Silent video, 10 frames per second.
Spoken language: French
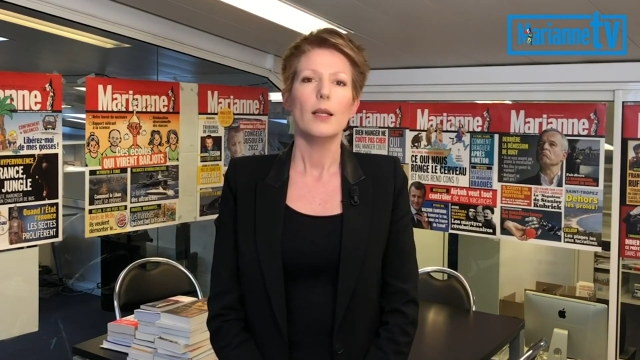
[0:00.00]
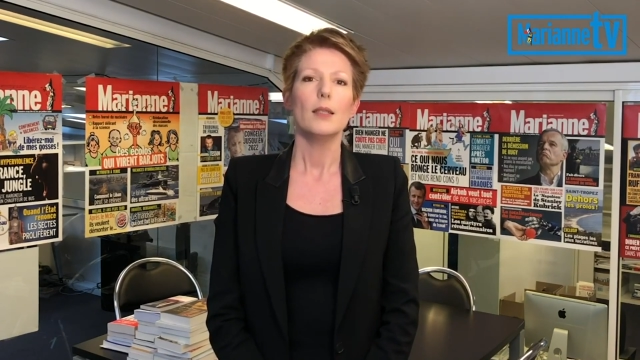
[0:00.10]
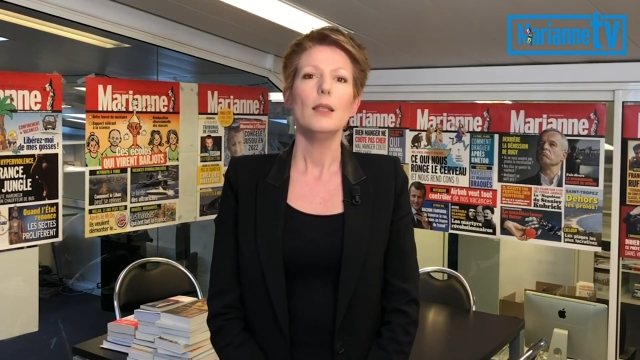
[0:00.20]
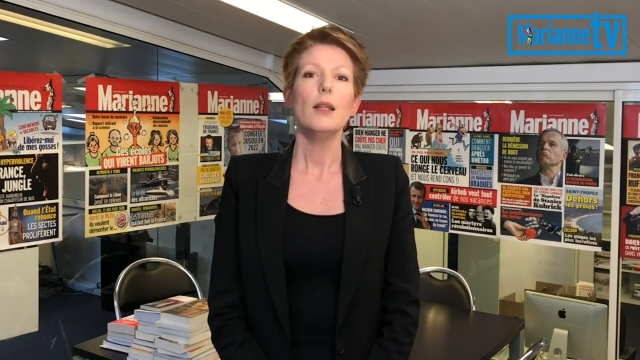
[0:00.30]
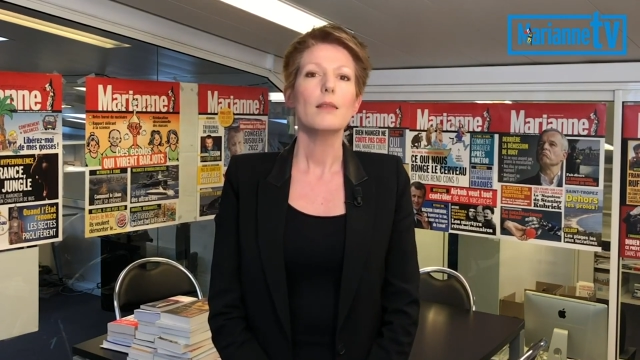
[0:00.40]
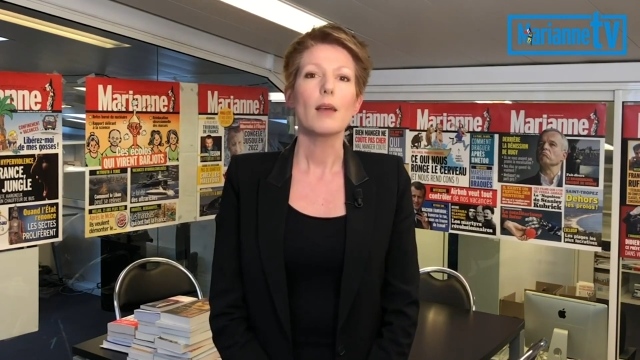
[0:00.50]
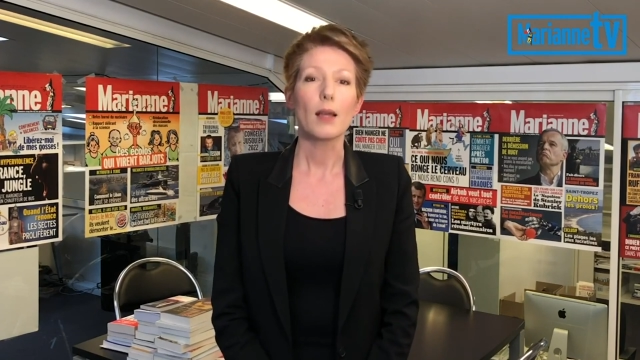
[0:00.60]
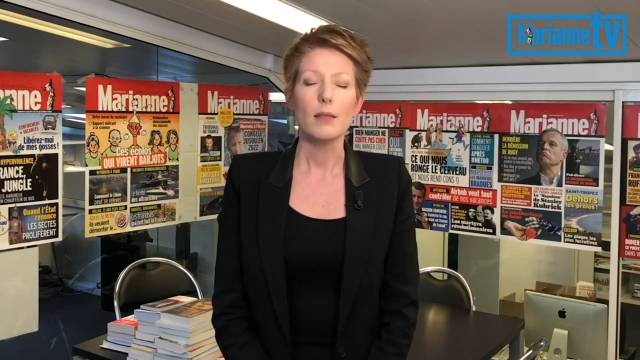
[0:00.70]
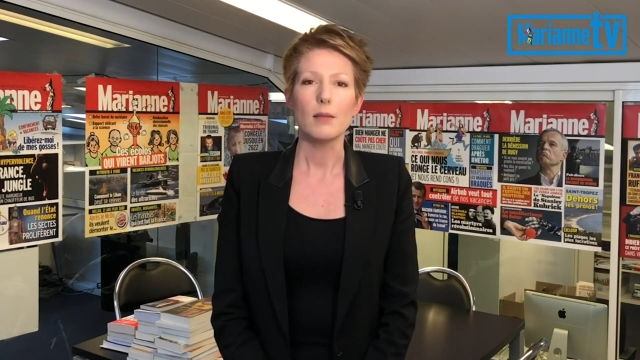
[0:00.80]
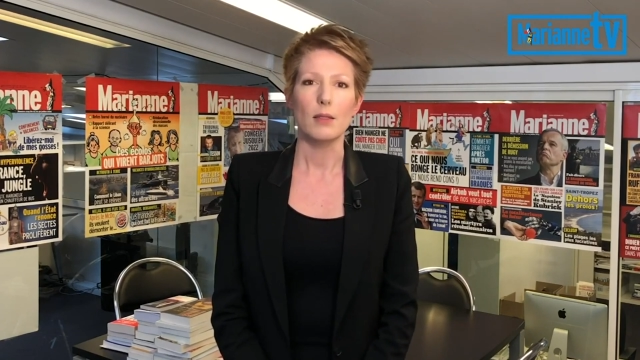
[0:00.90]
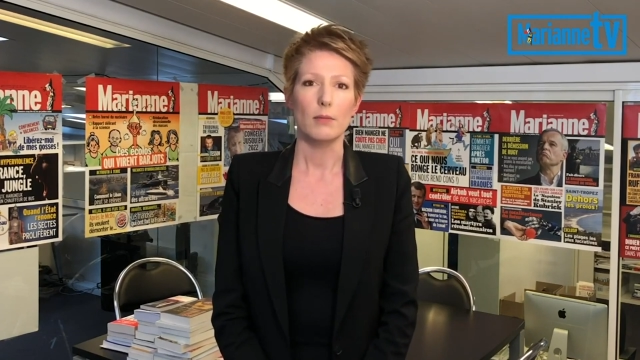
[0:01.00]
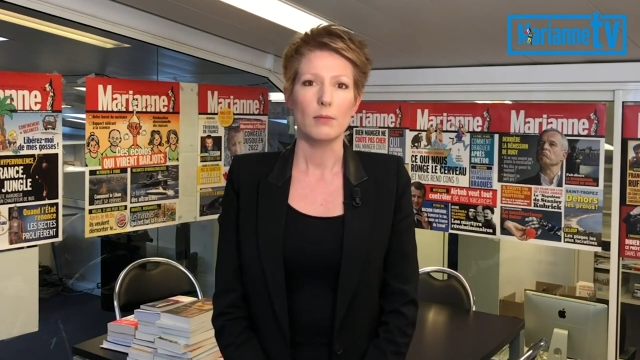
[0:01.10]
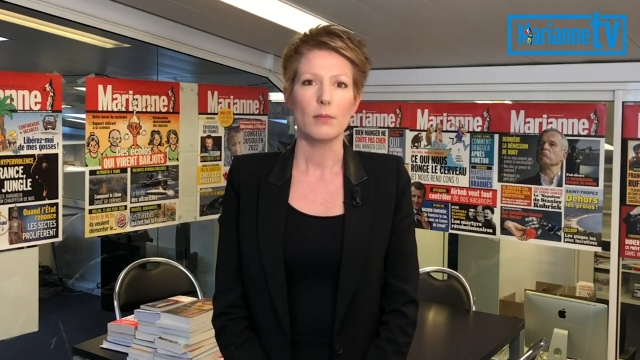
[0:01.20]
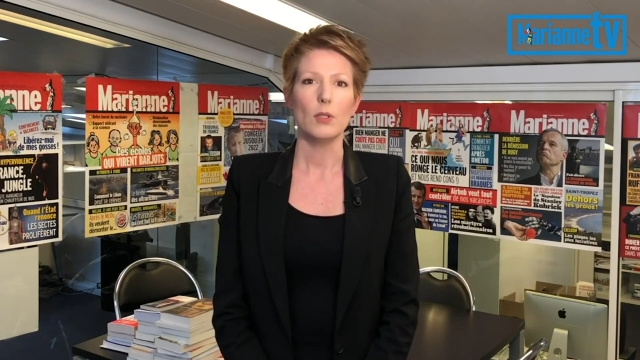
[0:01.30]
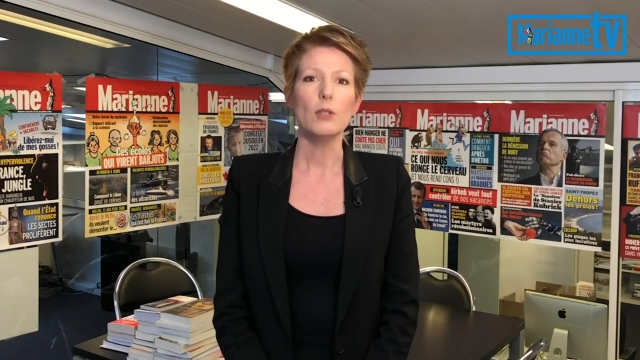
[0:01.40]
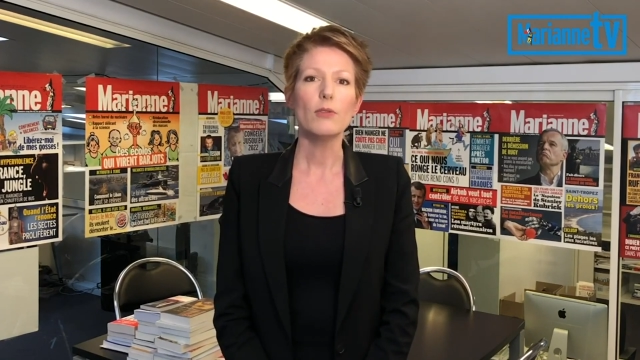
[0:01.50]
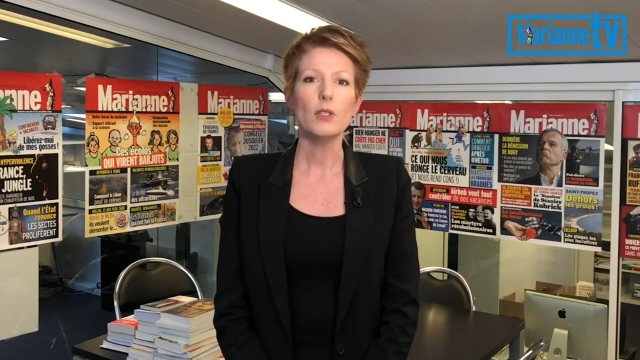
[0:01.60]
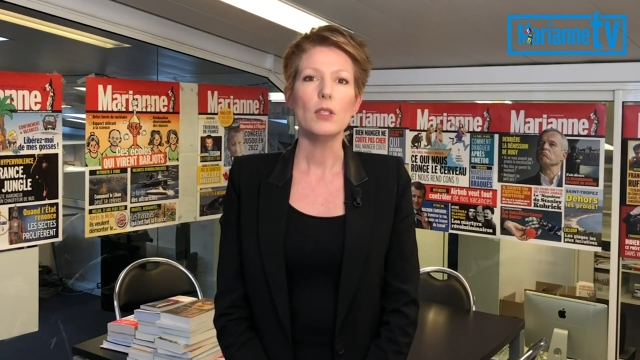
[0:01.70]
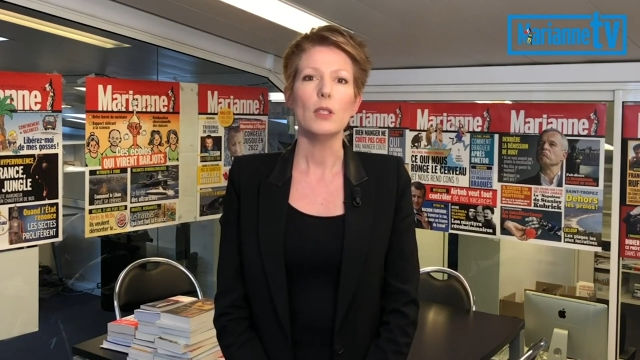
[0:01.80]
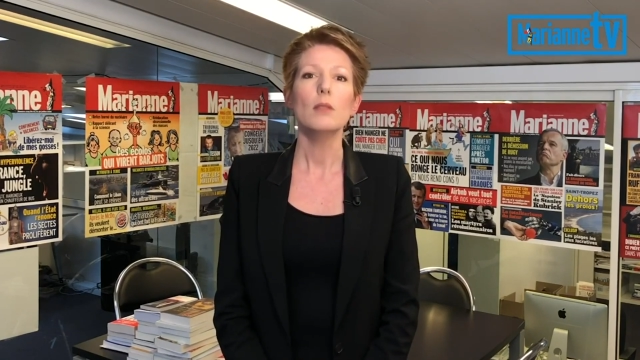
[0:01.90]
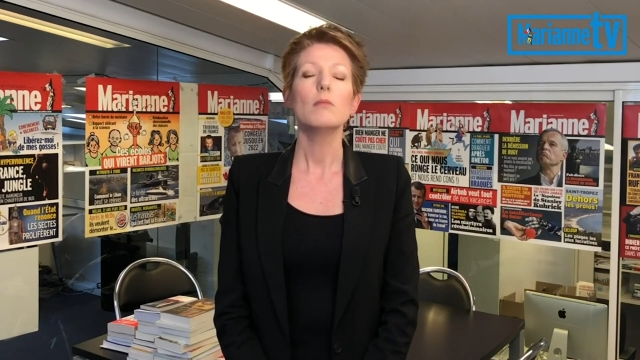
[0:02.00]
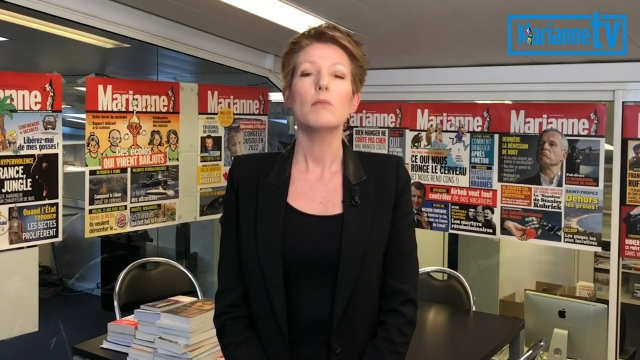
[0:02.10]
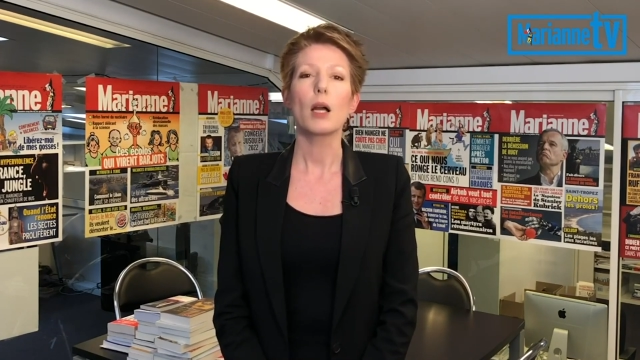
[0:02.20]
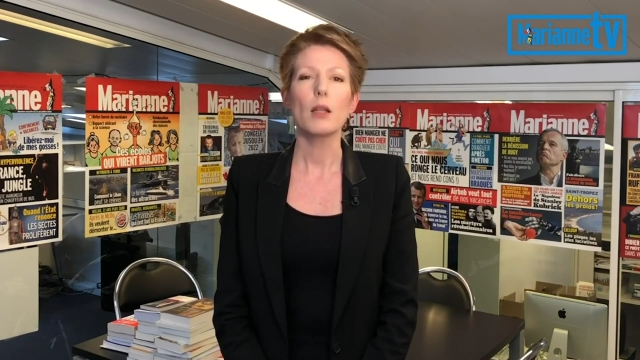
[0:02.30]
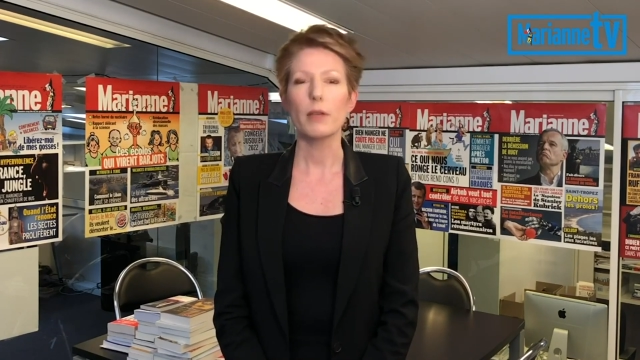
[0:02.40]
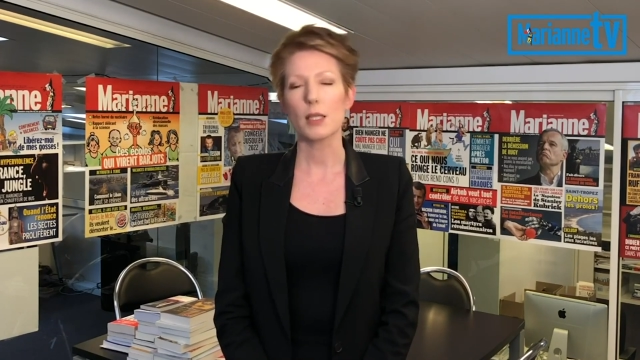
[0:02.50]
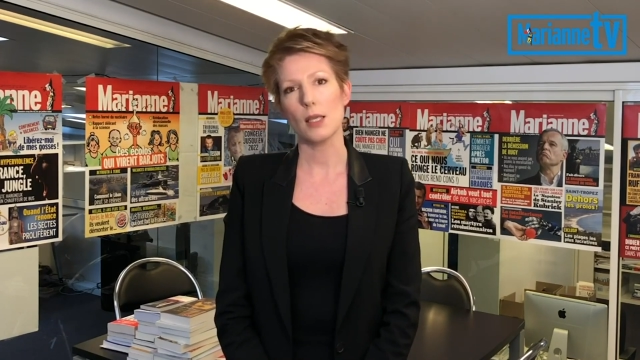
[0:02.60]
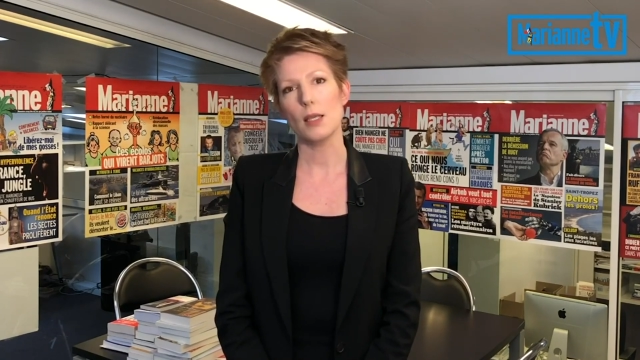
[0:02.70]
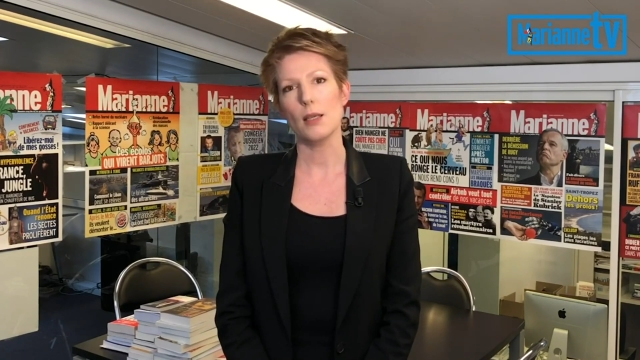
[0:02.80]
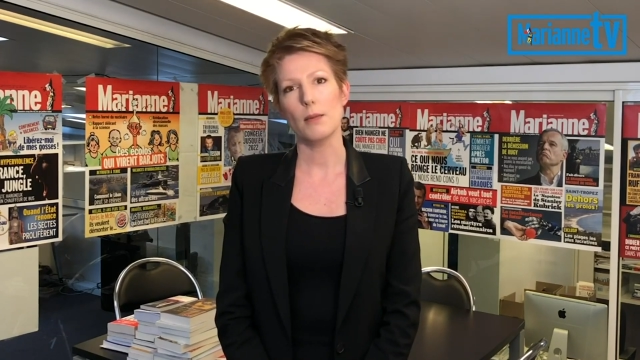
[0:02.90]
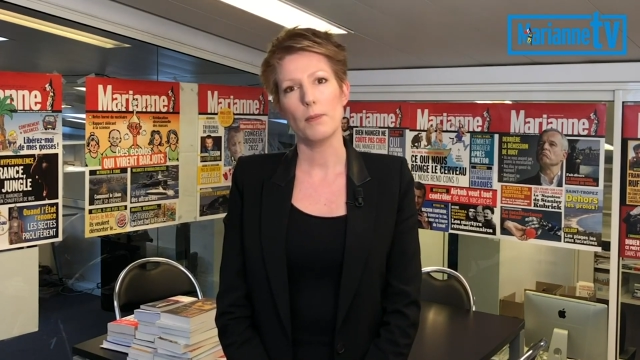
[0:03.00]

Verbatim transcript: Il est arrêté, in fine, par les Versaillais,